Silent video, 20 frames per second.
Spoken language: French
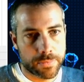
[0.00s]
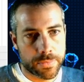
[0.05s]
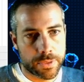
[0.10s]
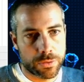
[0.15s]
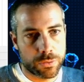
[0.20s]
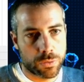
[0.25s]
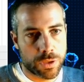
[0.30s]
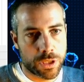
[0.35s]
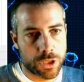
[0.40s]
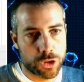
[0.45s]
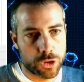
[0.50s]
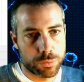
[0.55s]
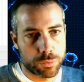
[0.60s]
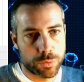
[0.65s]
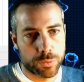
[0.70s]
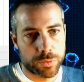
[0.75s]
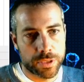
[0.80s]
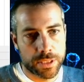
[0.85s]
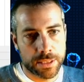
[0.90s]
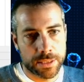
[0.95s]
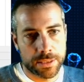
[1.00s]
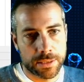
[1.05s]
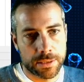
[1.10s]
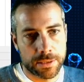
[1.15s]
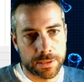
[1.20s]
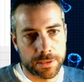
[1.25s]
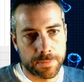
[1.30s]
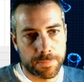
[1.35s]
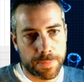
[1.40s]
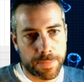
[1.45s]
Donc là, je peux
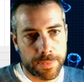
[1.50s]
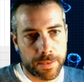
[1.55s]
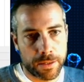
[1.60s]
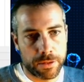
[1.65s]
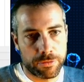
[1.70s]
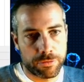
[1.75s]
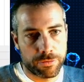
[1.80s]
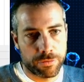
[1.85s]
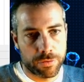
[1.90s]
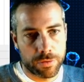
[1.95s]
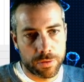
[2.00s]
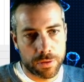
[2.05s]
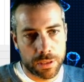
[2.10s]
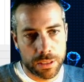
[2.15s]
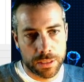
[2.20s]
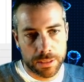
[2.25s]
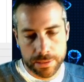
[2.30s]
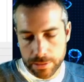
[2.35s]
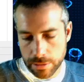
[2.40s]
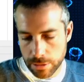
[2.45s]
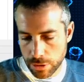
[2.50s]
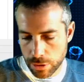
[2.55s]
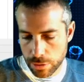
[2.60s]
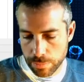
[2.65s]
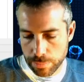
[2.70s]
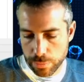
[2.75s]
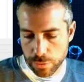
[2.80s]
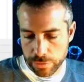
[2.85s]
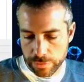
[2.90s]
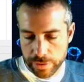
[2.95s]
tester if
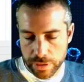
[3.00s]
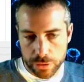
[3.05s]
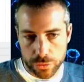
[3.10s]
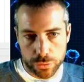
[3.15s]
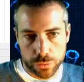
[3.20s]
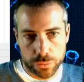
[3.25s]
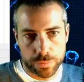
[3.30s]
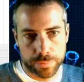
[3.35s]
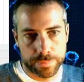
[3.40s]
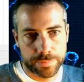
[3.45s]
list1.value